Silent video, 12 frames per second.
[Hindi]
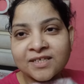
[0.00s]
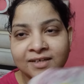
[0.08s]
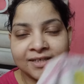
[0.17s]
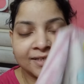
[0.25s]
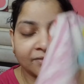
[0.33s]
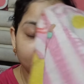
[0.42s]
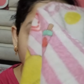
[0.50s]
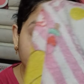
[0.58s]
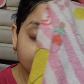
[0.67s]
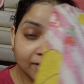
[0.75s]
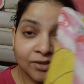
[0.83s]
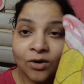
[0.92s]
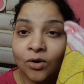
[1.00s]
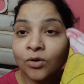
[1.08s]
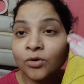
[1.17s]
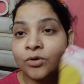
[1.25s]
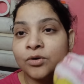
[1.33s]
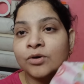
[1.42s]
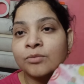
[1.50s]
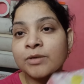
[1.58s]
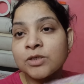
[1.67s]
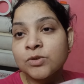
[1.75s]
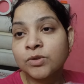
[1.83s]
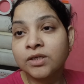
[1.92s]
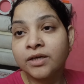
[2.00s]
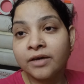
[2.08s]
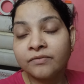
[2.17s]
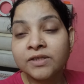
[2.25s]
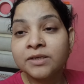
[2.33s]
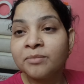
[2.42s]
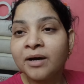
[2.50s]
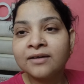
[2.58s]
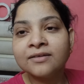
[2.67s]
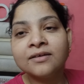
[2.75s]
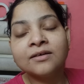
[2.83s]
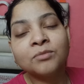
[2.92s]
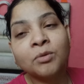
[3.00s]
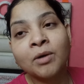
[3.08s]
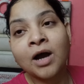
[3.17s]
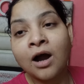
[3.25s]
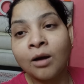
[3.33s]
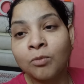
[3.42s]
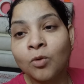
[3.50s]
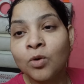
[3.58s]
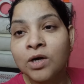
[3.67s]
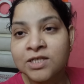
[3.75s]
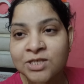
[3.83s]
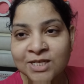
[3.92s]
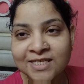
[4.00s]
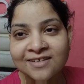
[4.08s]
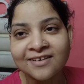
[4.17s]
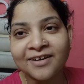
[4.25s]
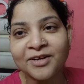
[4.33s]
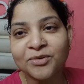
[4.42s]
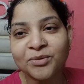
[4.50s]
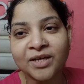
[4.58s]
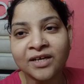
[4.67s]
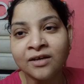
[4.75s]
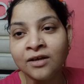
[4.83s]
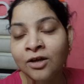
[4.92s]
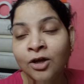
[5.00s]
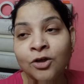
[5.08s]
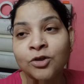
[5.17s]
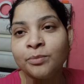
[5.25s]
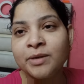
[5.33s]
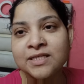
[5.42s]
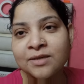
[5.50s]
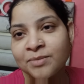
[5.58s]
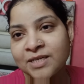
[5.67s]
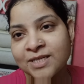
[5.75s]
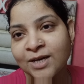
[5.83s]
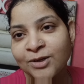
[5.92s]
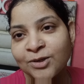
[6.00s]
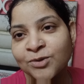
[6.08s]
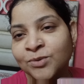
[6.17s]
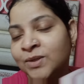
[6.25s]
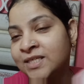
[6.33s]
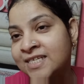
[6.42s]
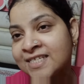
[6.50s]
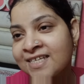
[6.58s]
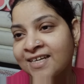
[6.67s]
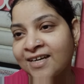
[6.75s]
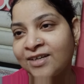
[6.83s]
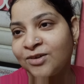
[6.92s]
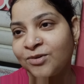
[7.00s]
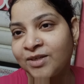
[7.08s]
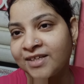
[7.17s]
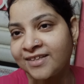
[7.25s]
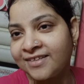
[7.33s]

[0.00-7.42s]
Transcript: मुझे कल ही गिफ्ट दे दिया था और बच्चों की हैवी डिमांड थी कि मम्मा आपको अच्छे से रेडी होना है तो बस अब मैं जा रही हूँ अच्छे से रेडी होने